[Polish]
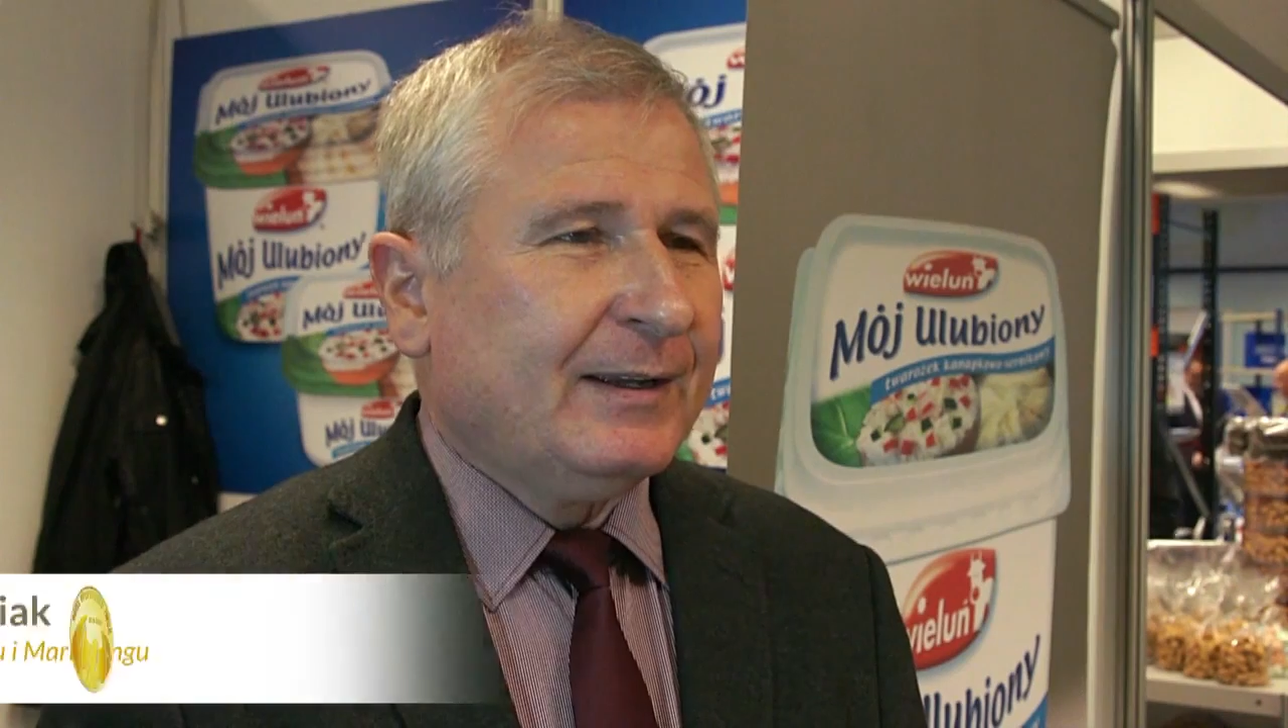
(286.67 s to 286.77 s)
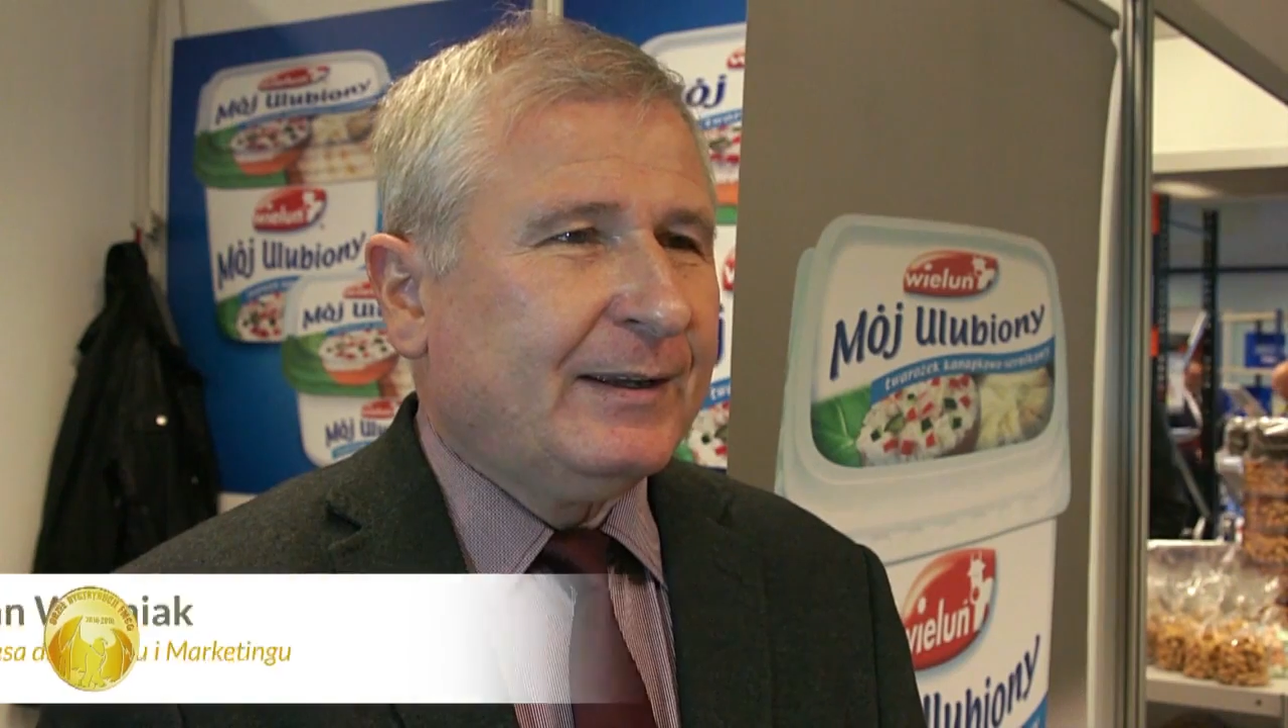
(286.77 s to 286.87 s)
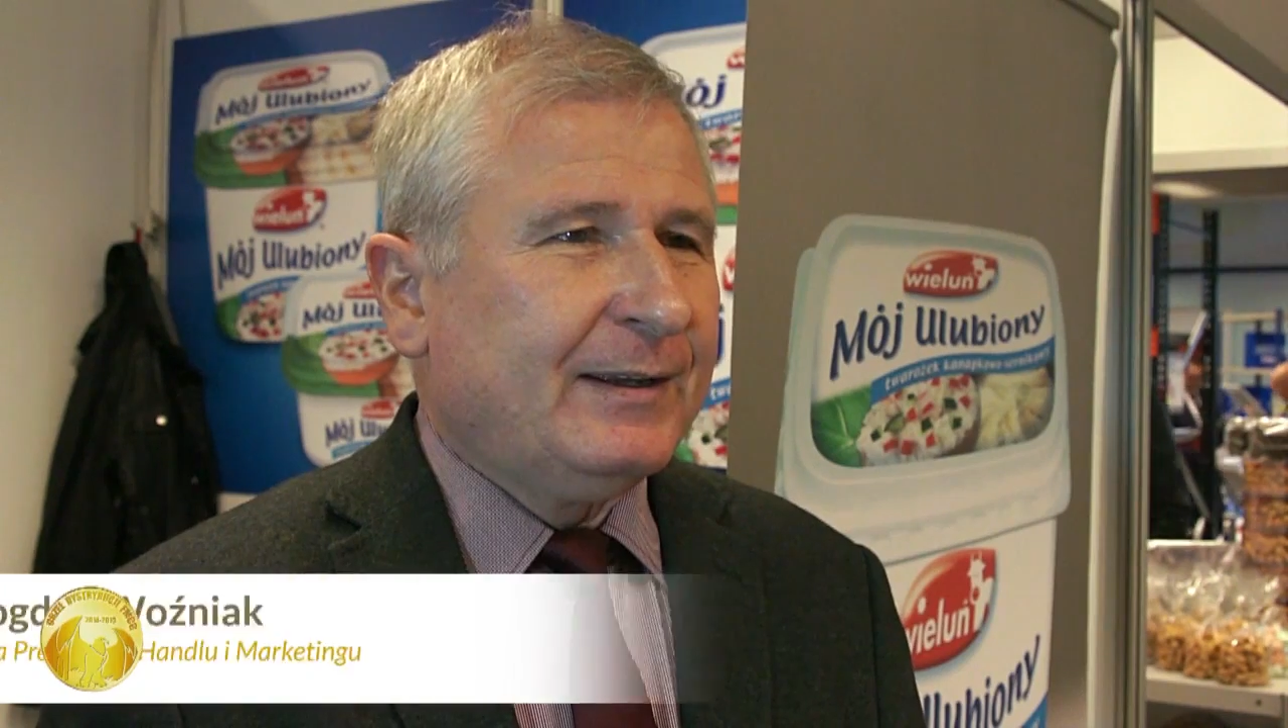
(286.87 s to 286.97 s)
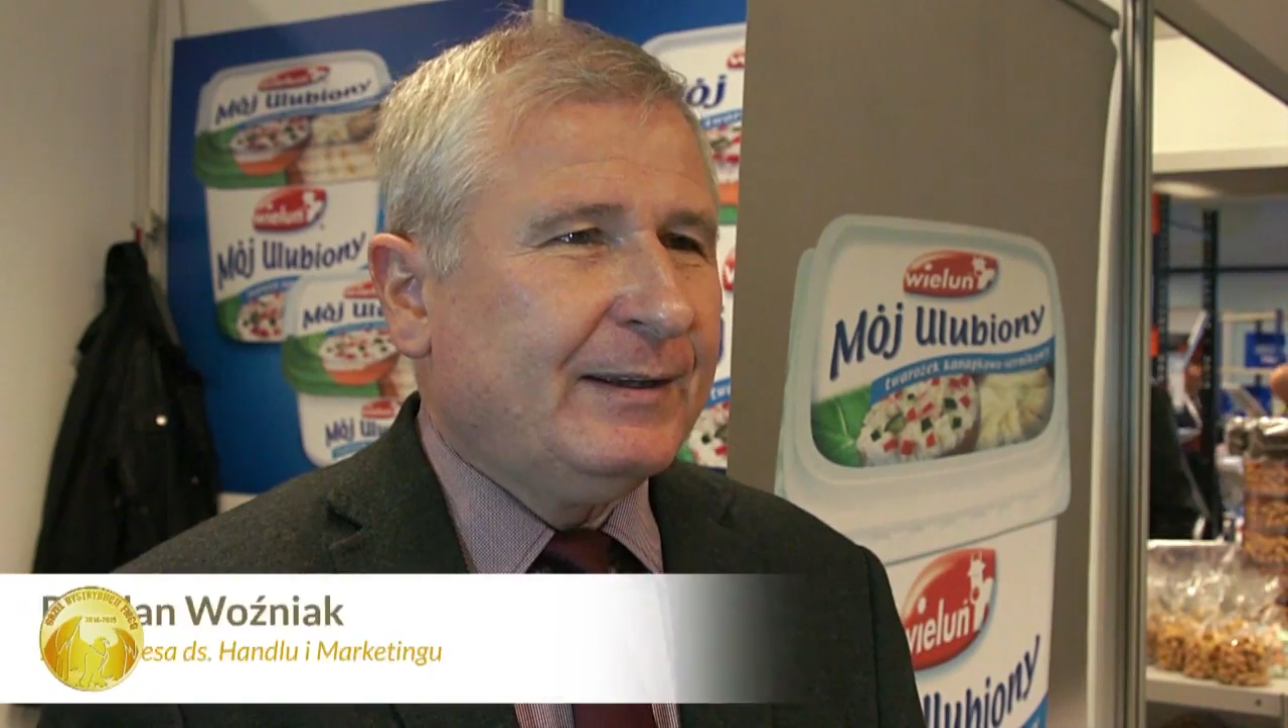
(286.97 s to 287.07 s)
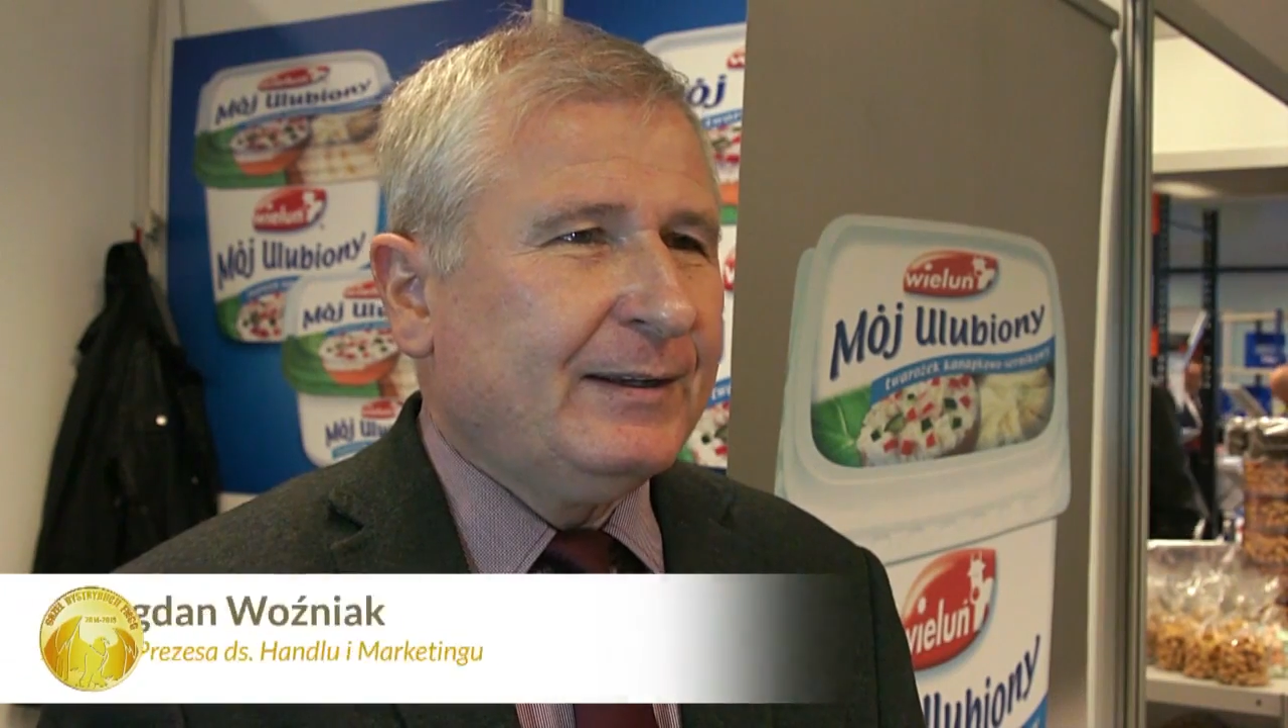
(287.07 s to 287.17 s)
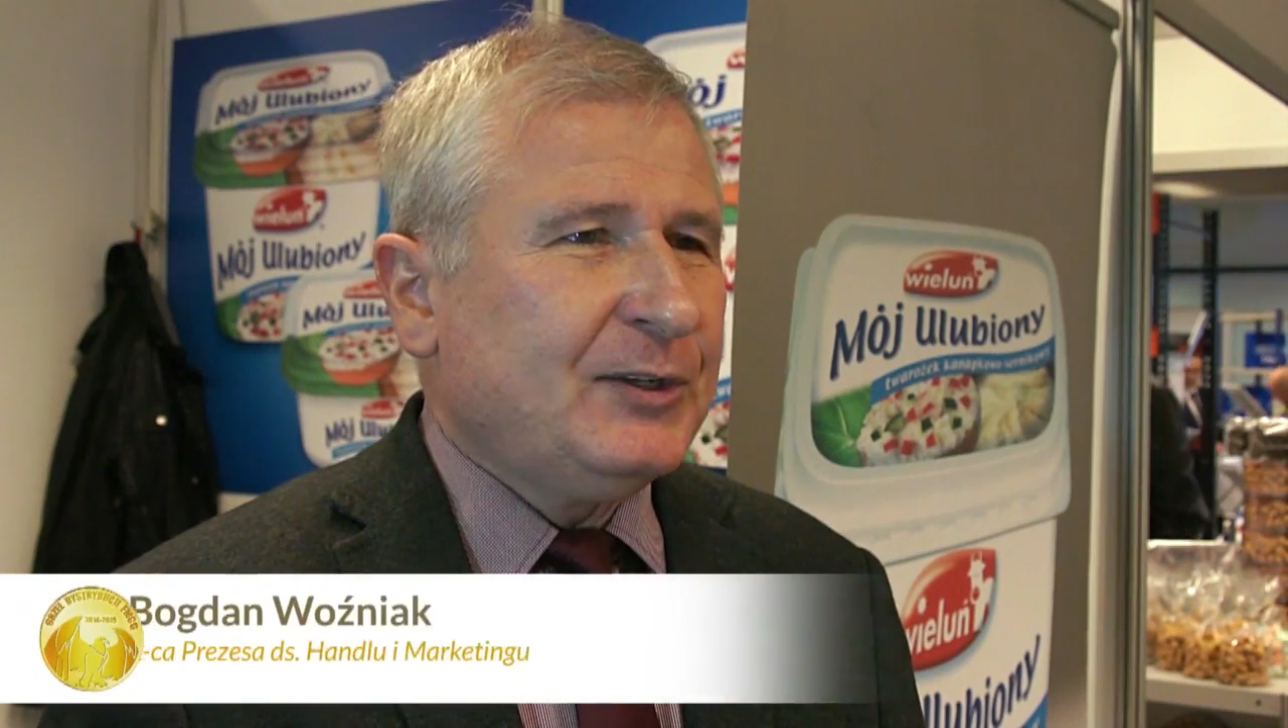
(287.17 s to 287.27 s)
E,